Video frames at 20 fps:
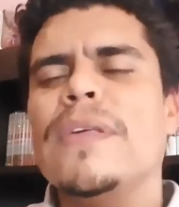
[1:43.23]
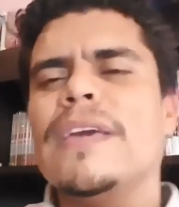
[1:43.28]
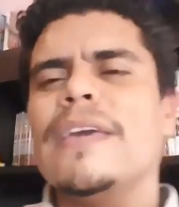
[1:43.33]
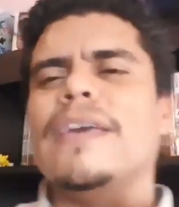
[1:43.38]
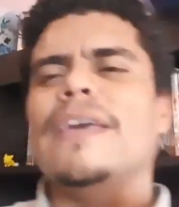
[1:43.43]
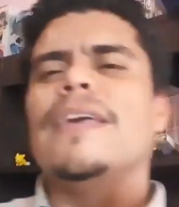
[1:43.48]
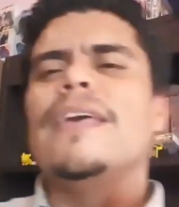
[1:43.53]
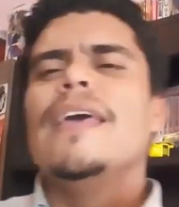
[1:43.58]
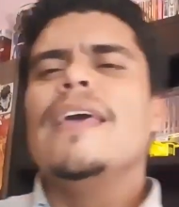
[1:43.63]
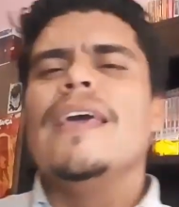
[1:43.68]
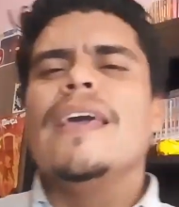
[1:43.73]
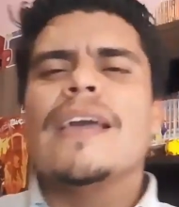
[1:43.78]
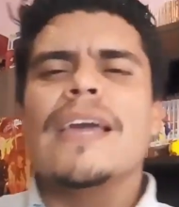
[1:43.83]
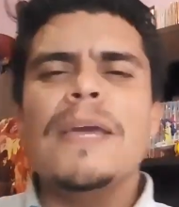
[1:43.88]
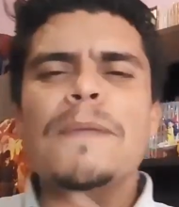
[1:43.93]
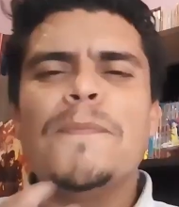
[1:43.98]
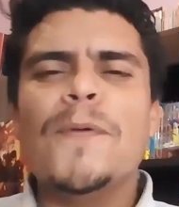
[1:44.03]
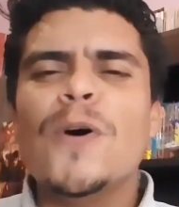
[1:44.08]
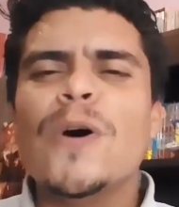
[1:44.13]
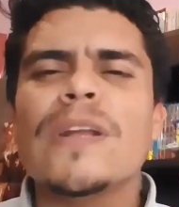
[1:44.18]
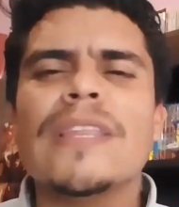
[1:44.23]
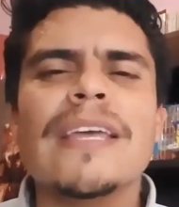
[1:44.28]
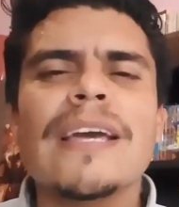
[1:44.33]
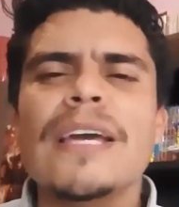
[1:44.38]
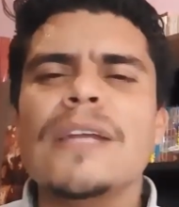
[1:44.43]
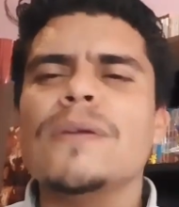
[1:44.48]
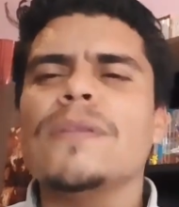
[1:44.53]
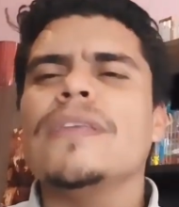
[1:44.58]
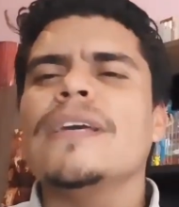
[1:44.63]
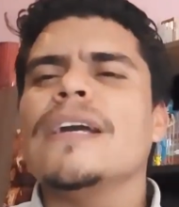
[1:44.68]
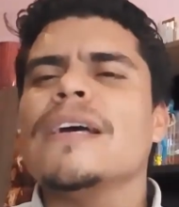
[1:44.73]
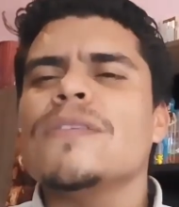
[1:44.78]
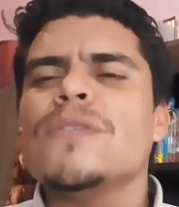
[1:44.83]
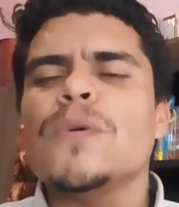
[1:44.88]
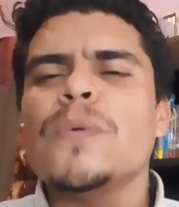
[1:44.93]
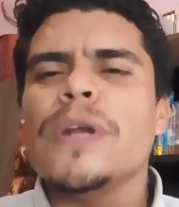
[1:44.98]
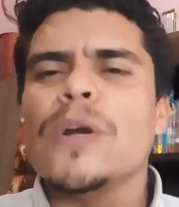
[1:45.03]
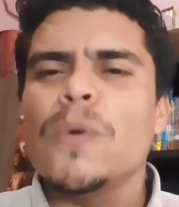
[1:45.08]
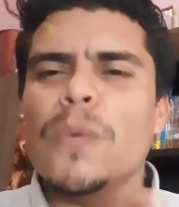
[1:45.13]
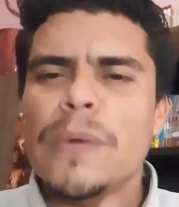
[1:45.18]
De que, ¿qué importa que no tenga
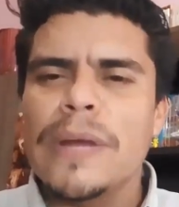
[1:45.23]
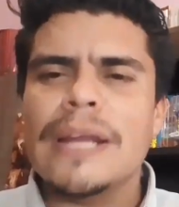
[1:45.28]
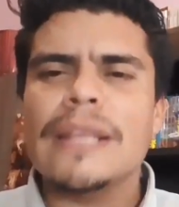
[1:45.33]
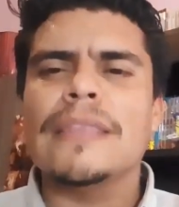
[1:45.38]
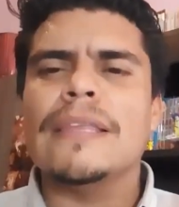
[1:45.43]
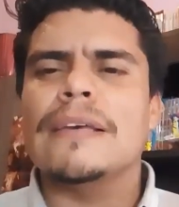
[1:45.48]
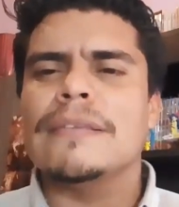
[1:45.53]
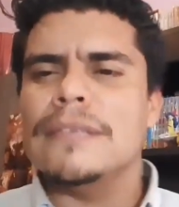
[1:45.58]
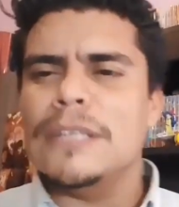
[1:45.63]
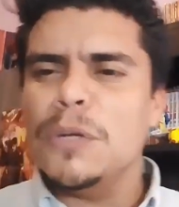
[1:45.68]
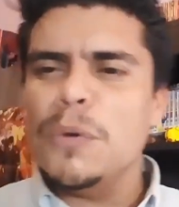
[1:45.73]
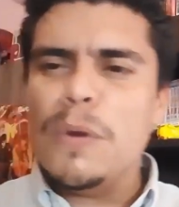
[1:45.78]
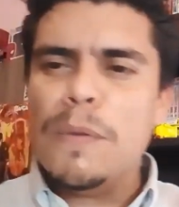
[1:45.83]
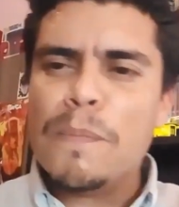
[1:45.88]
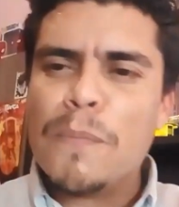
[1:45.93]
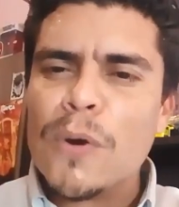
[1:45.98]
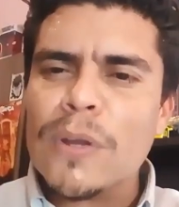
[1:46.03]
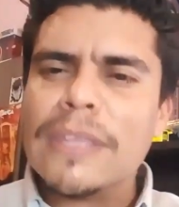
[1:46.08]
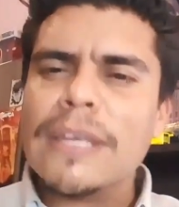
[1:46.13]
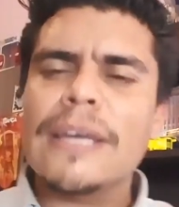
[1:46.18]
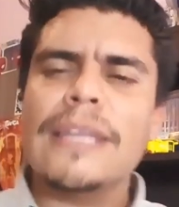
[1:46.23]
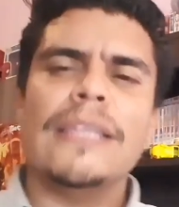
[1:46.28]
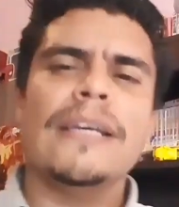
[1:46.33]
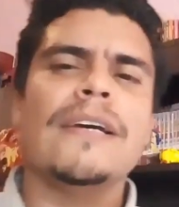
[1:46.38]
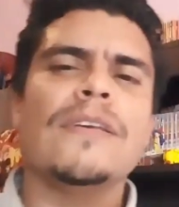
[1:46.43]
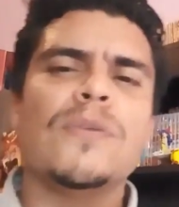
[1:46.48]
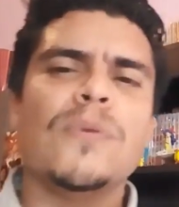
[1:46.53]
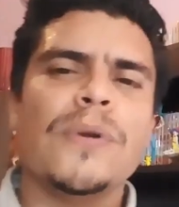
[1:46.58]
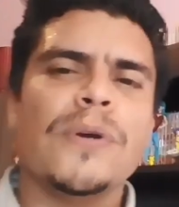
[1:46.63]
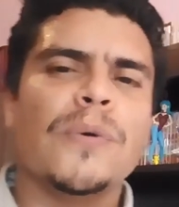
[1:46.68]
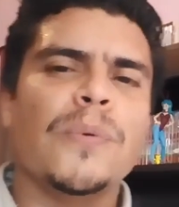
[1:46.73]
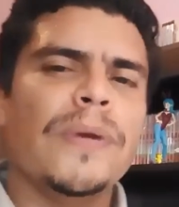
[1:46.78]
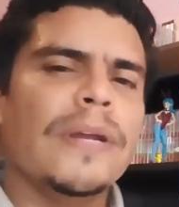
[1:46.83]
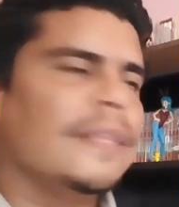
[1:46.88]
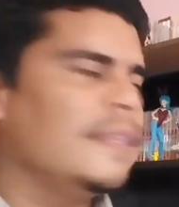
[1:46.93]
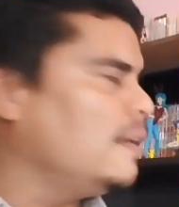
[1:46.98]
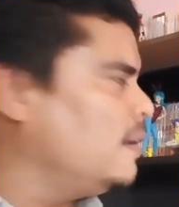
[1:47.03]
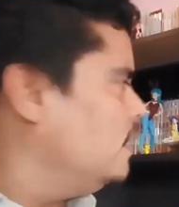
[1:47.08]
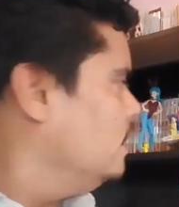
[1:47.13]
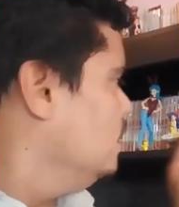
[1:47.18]
sobrecubierta? Si no importa que tenga
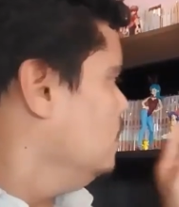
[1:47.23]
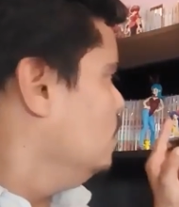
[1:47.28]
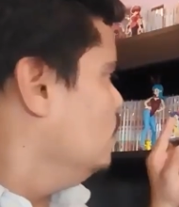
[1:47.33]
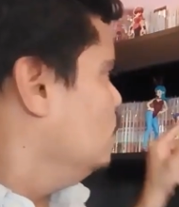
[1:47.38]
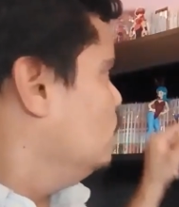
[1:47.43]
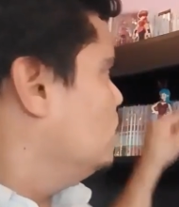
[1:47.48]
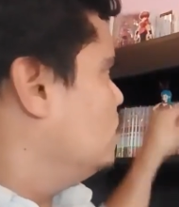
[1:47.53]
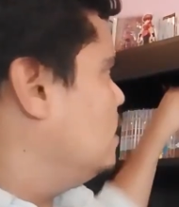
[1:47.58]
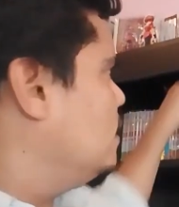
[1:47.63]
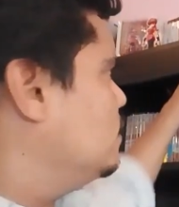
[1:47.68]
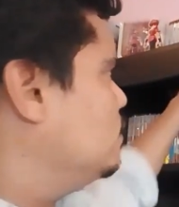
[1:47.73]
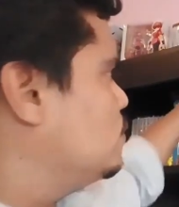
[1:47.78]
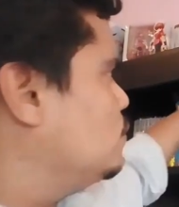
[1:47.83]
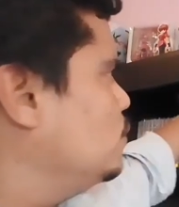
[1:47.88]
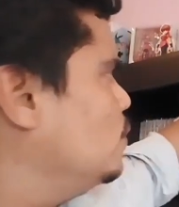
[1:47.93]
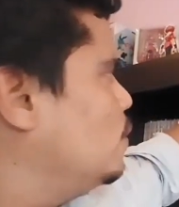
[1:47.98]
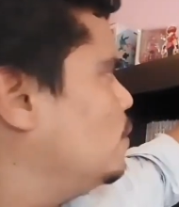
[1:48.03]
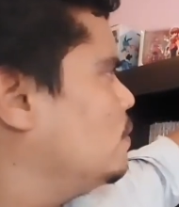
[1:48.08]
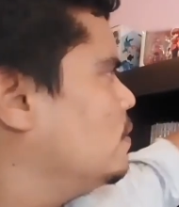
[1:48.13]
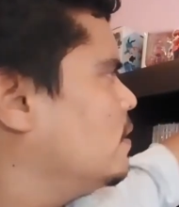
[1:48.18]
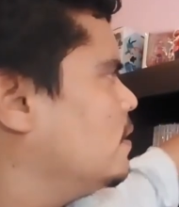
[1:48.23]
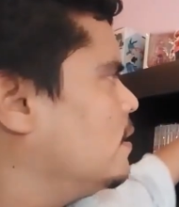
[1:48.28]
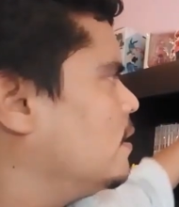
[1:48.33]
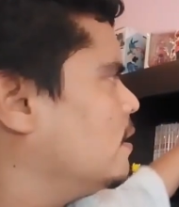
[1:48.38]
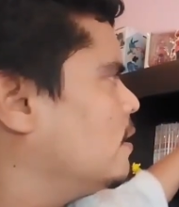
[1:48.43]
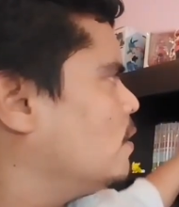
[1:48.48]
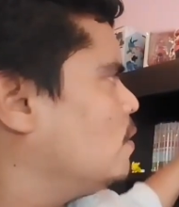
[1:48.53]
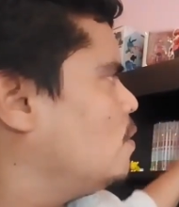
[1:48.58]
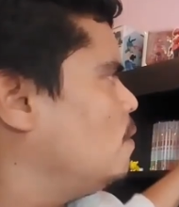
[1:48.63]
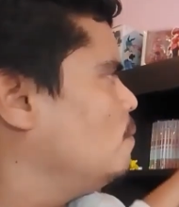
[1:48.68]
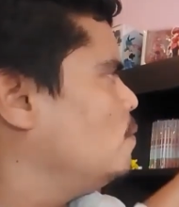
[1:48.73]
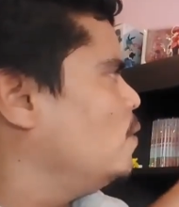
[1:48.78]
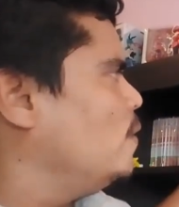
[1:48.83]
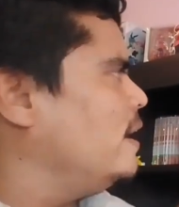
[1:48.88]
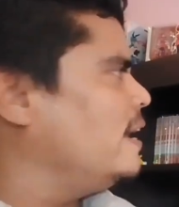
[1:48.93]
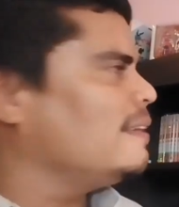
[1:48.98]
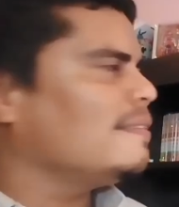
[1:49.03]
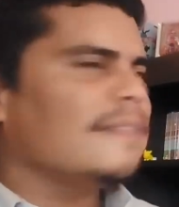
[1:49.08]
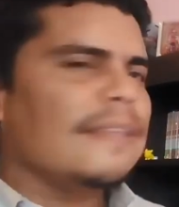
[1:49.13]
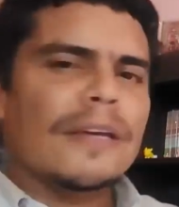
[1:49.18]
sobrecubierta, una edición
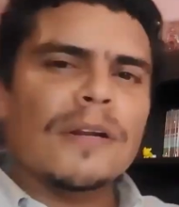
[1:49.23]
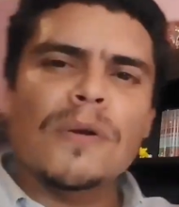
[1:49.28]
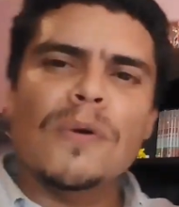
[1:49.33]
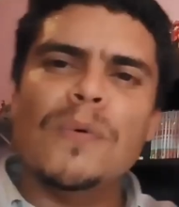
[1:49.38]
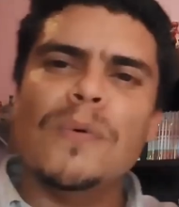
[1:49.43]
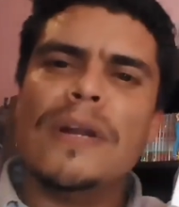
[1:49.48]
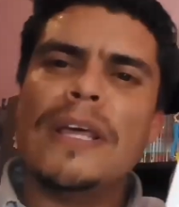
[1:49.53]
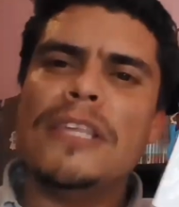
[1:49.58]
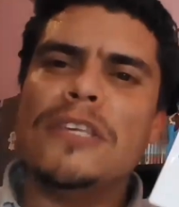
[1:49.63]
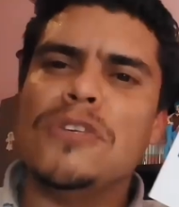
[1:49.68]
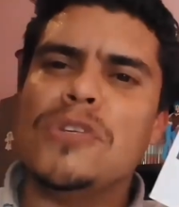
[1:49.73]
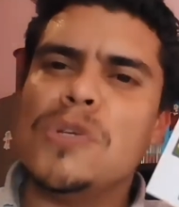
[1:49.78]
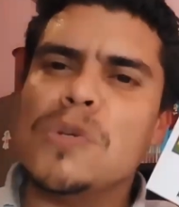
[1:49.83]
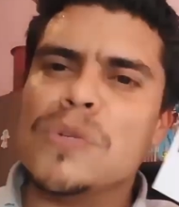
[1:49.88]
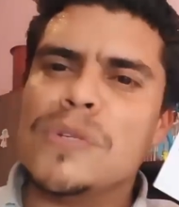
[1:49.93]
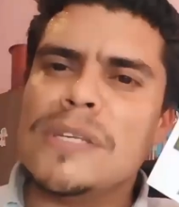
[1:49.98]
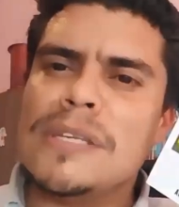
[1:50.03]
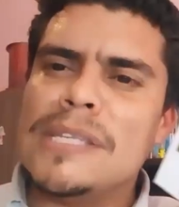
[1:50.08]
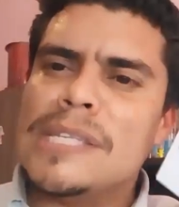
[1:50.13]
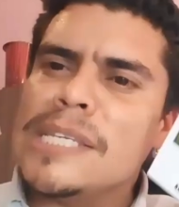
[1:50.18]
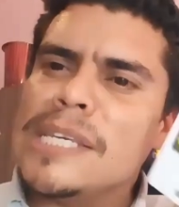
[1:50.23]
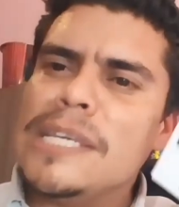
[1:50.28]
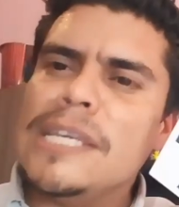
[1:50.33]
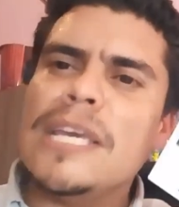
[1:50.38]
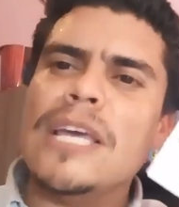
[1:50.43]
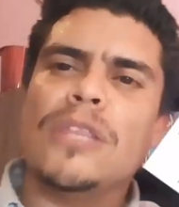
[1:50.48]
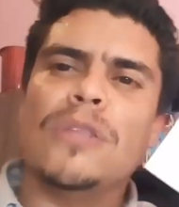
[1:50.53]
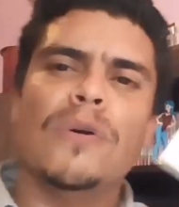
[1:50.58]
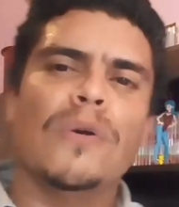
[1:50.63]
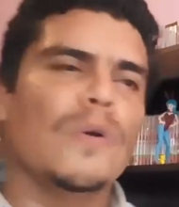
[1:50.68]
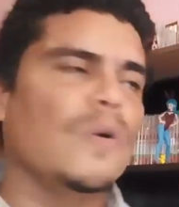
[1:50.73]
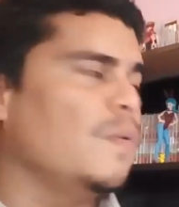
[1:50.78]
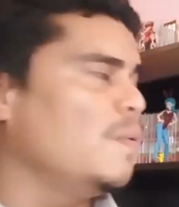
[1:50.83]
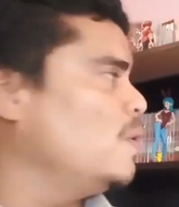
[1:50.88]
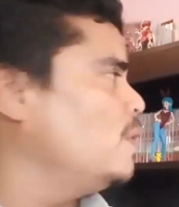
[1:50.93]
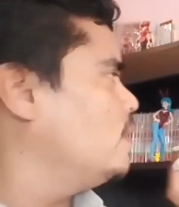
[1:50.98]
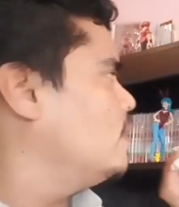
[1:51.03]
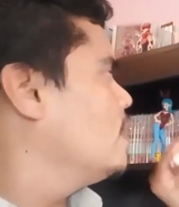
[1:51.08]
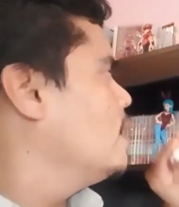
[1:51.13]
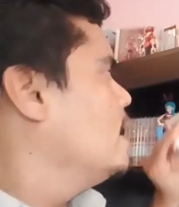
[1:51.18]
como esta, ¿no? Una edición sencilla,
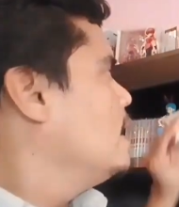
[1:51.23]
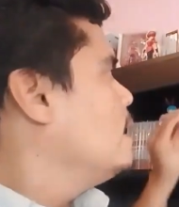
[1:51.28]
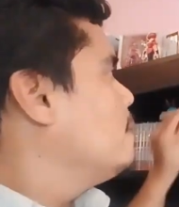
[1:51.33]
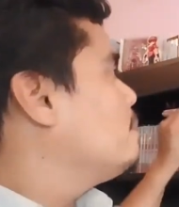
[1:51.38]
toncobón.